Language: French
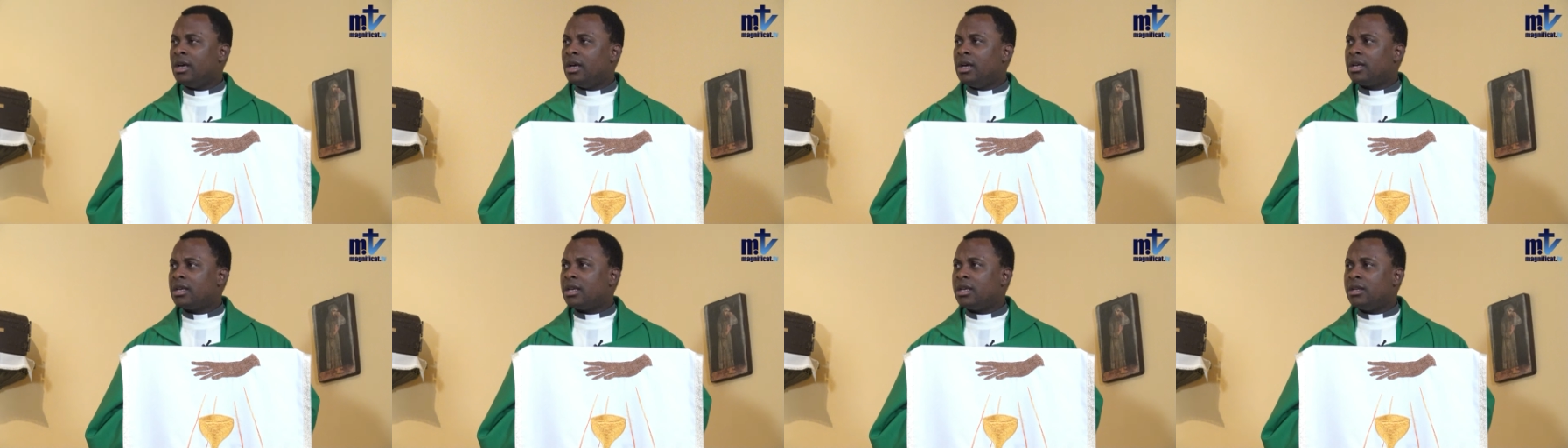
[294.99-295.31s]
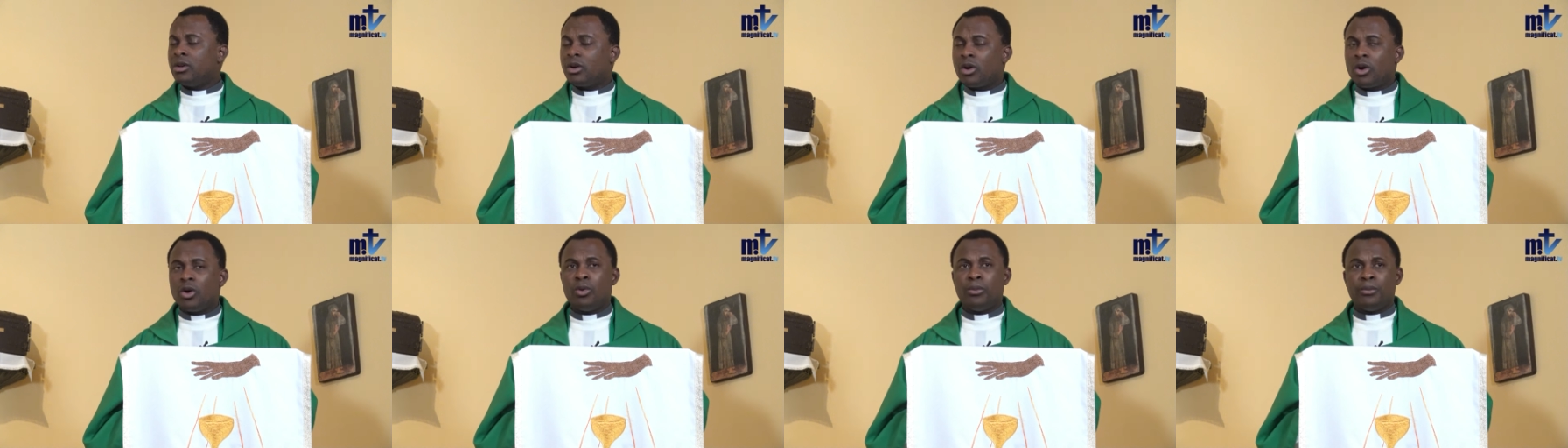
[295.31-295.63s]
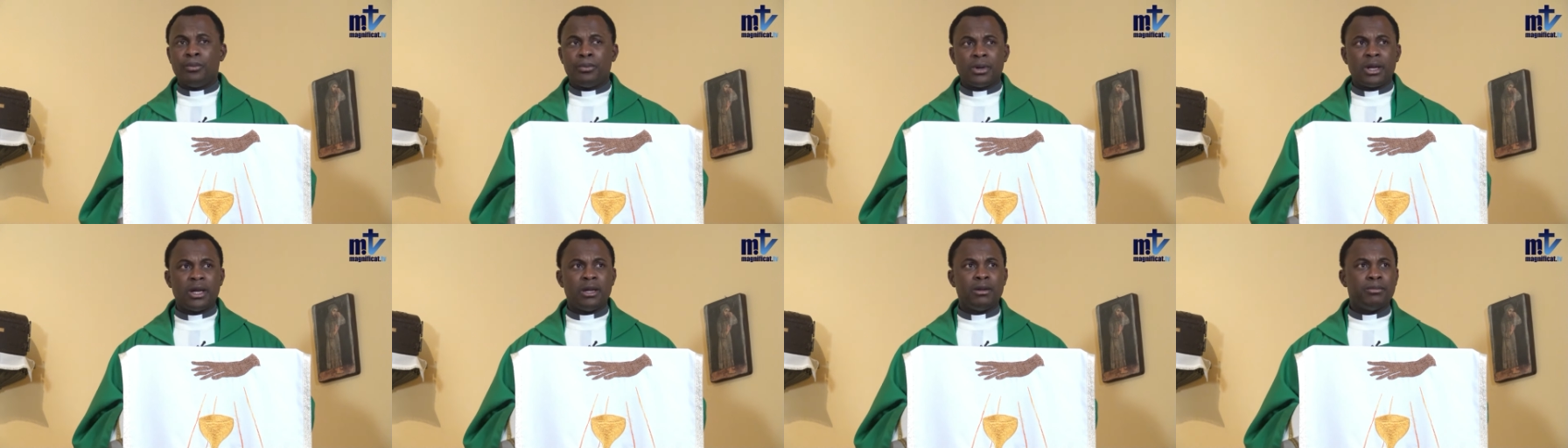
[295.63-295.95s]
qui ne
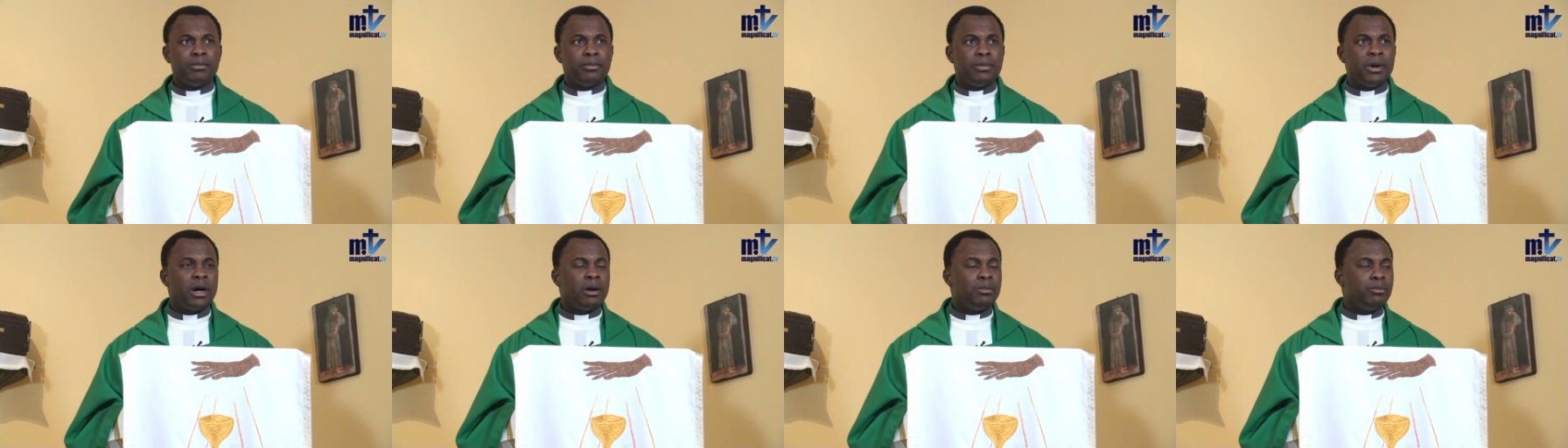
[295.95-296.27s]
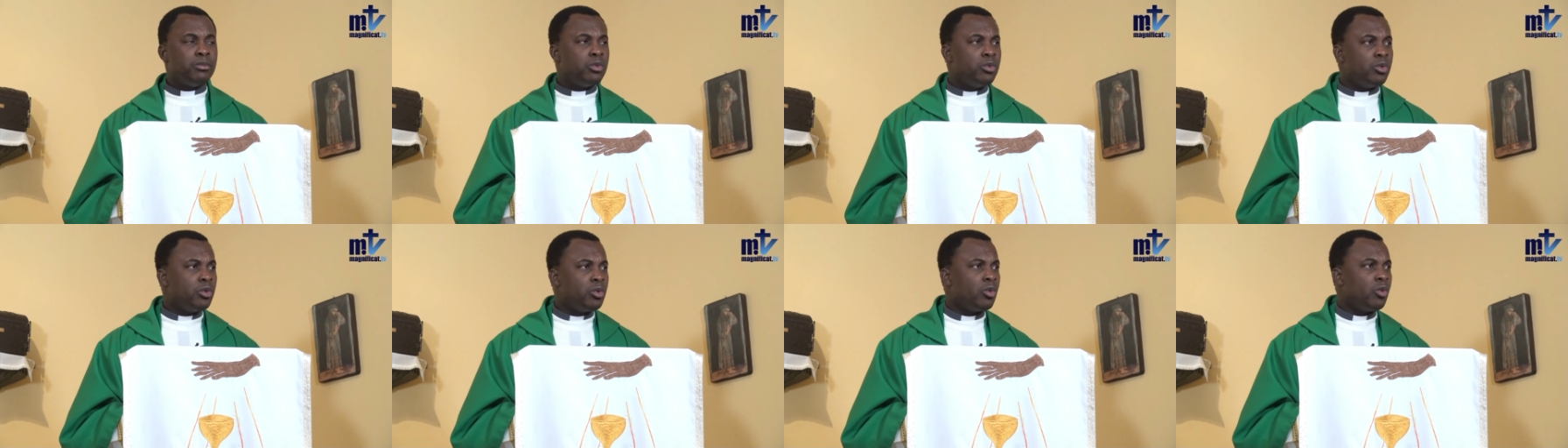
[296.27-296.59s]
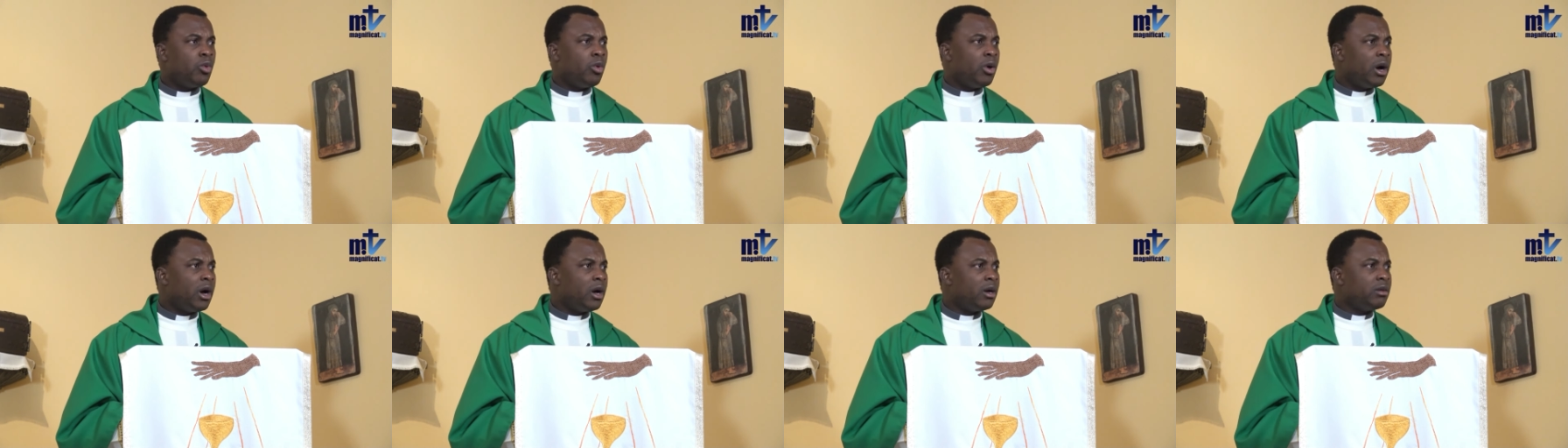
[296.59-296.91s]
comprennent pas
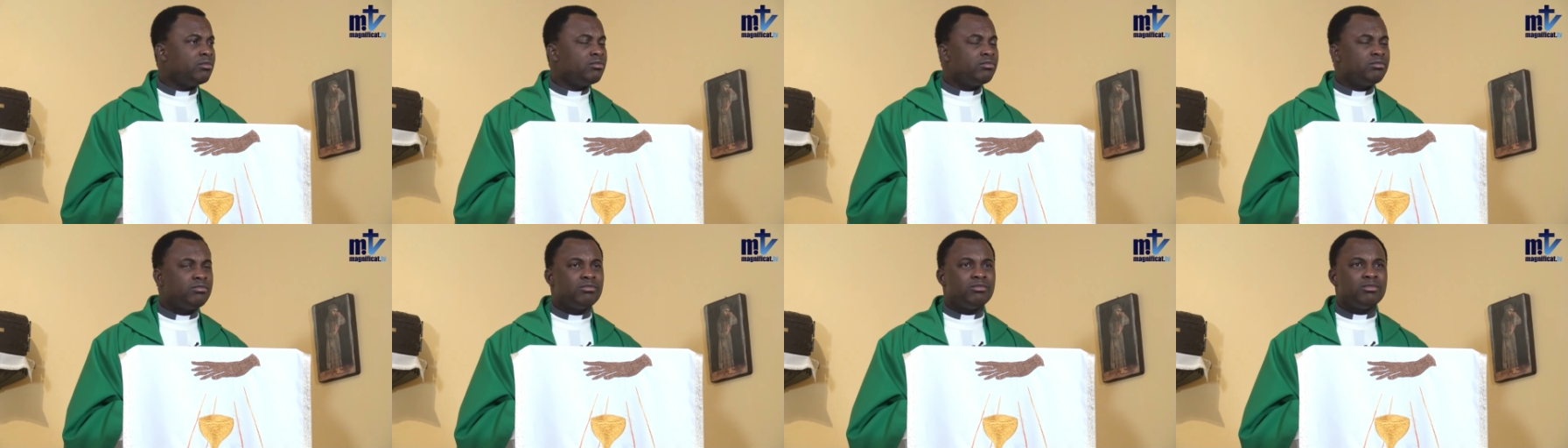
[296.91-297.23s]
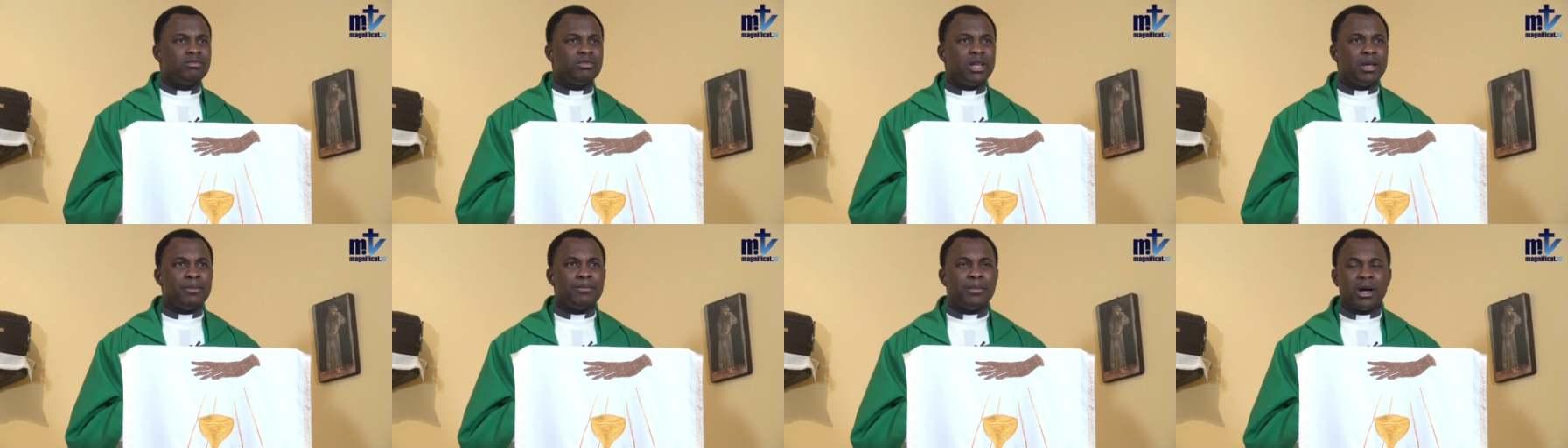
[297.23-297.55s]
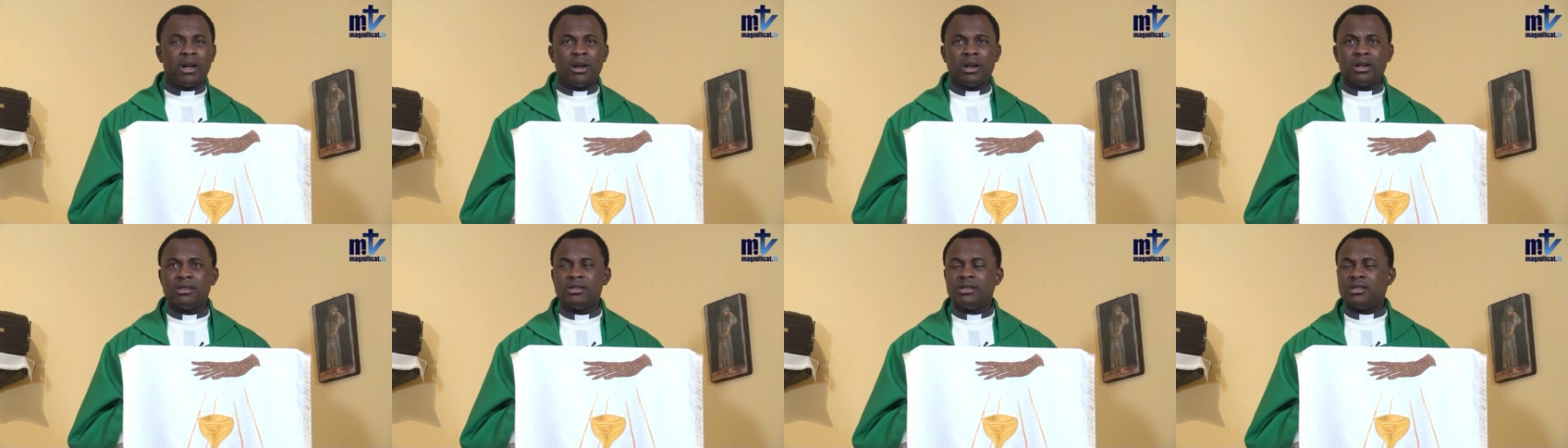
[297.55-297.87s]
pourquoi des
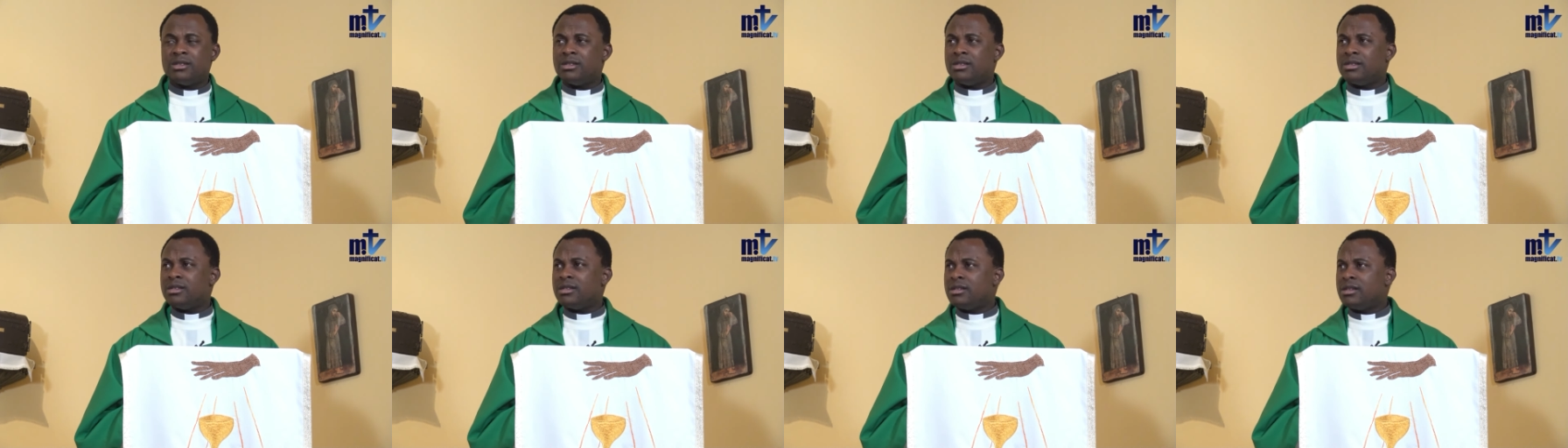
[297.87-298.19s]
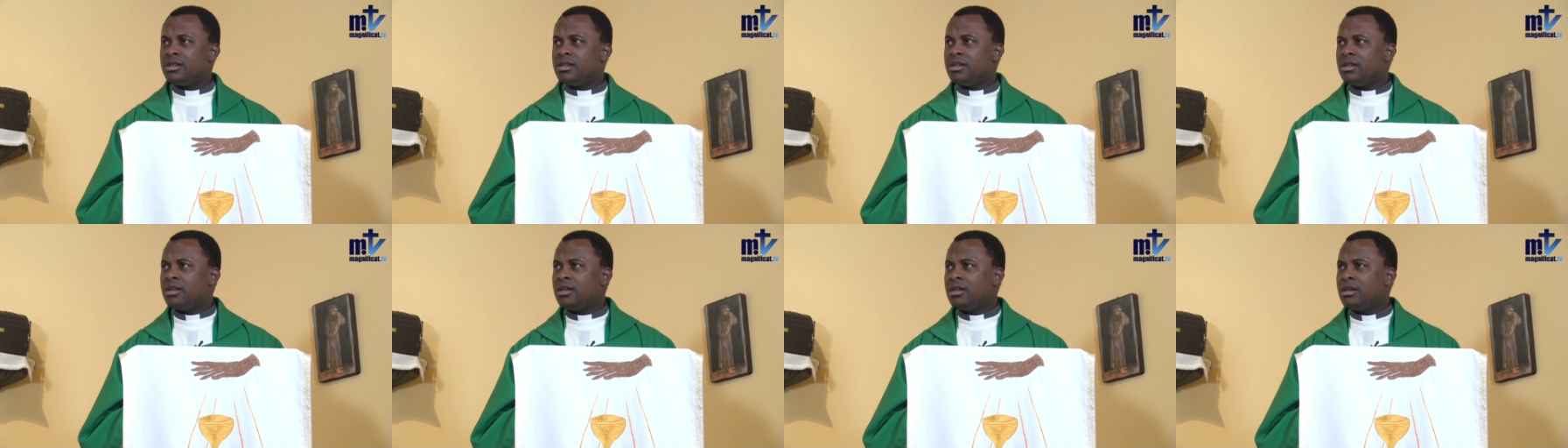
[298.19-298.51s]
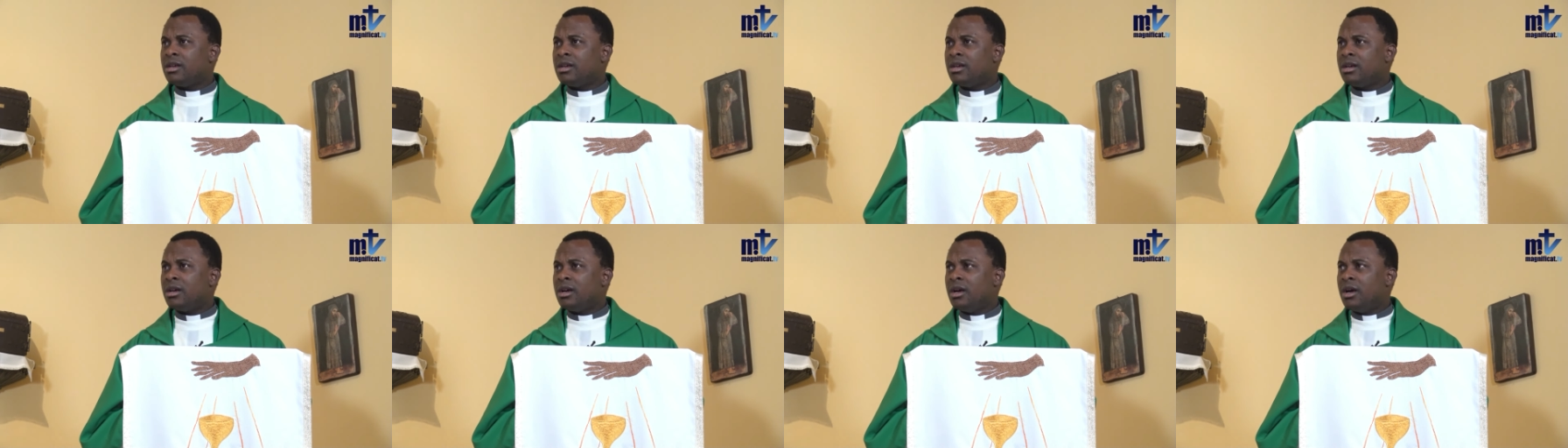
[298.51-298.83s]
maladies,
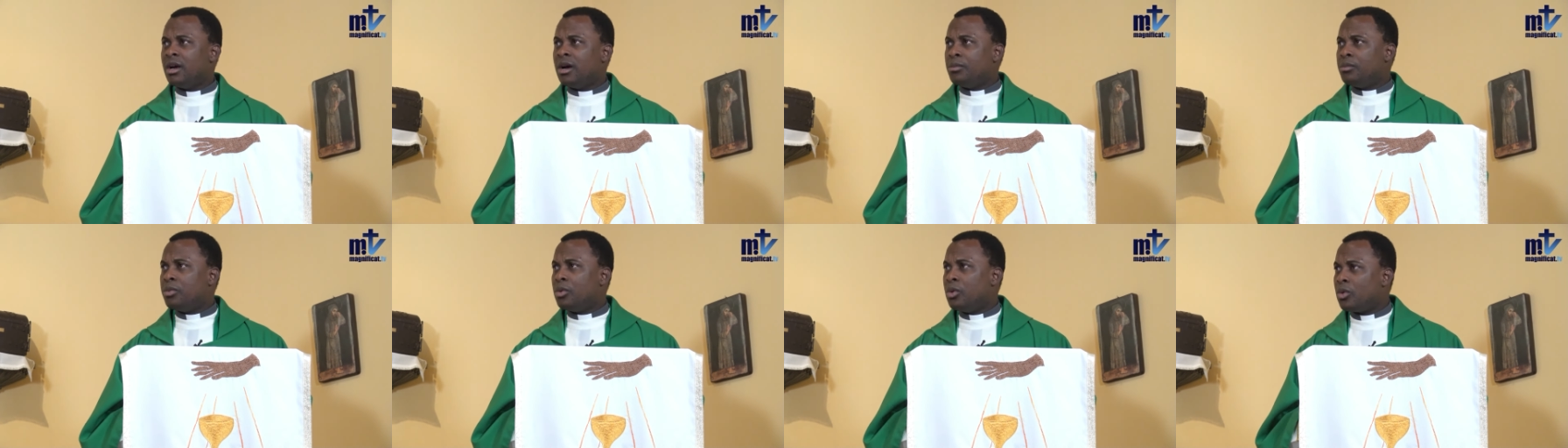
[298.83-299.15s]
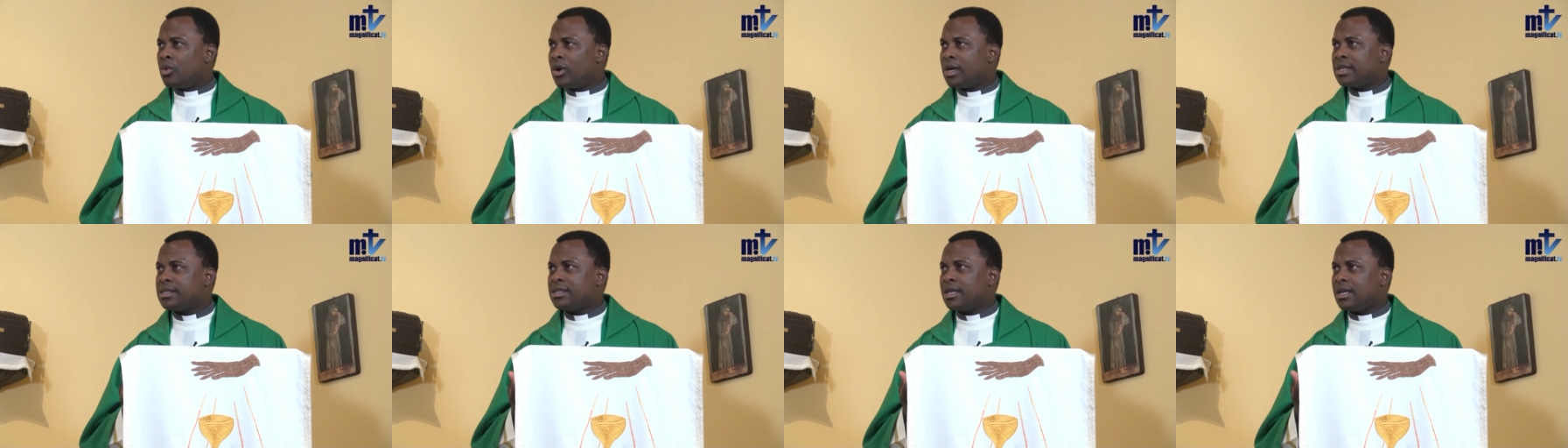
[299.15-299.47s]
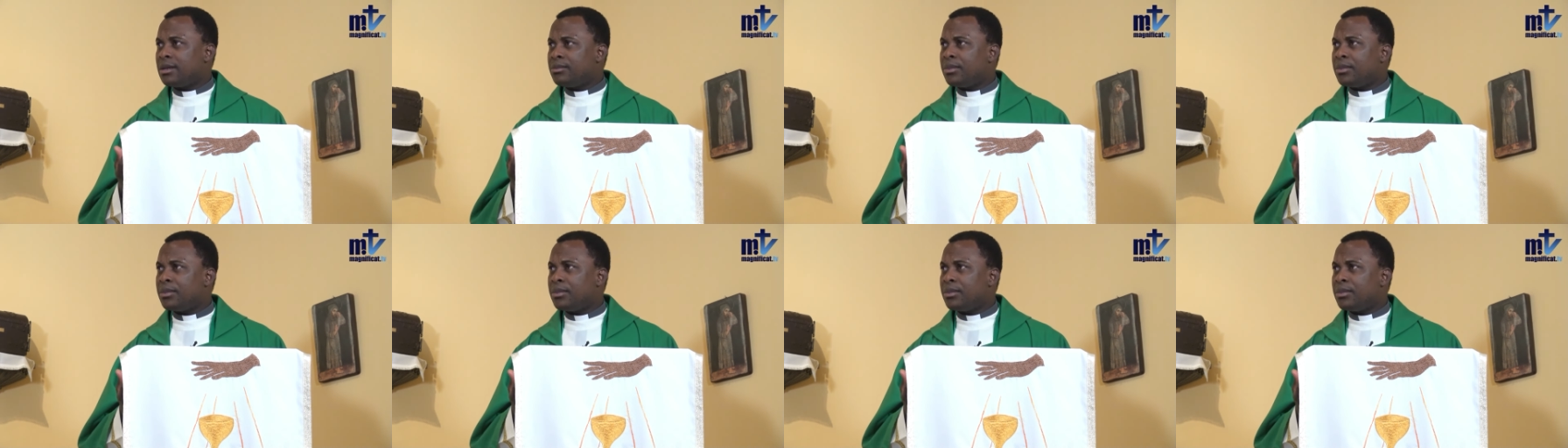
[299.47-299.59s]
pourquoi cette